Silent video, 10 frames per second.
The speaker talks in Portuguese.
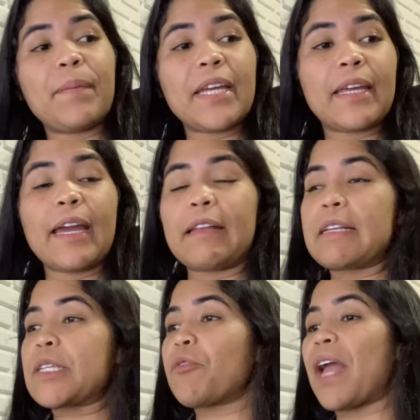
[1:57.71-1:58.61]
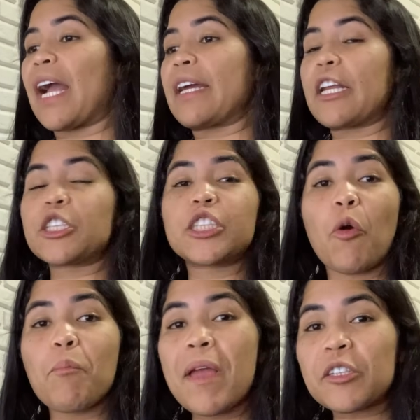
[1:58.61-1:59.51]
pequeno e sonhar grande
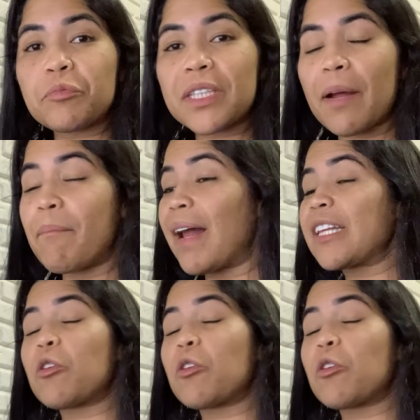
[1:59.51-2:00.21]
dá o mesmo trabalho,